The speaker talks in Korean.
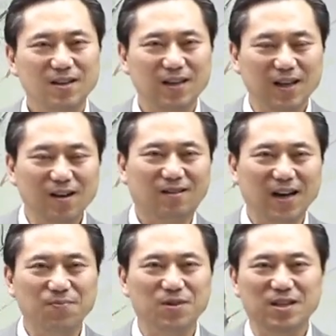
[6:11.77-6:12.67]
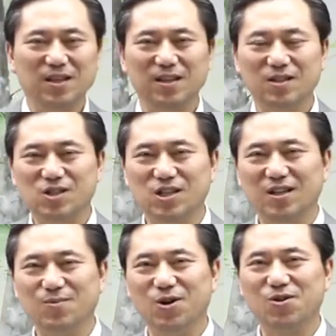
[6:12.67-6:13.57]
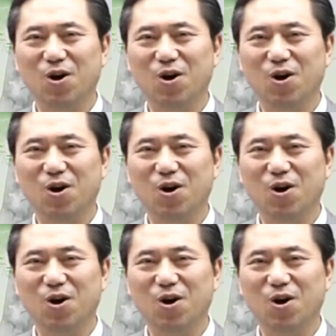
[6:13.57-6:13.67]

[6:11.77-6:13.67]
일단 이 질병